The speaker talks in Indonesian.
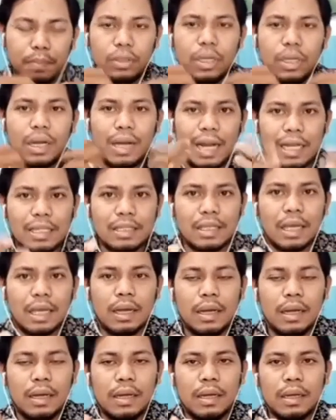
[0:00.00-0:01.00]
punya
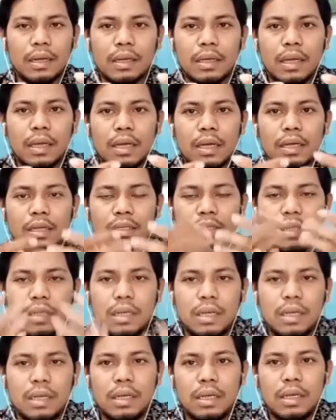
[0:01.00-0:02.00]
rasa yang
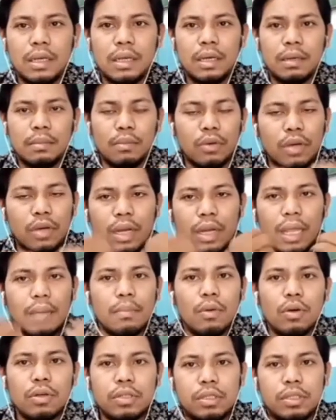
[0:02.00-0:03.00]
sedih, mungkin
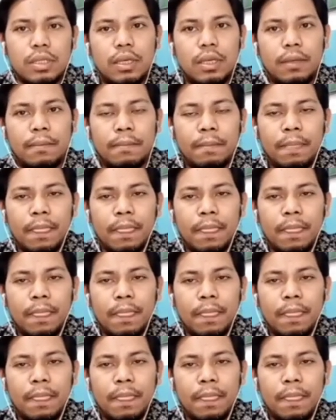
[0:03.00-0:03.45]
emosi.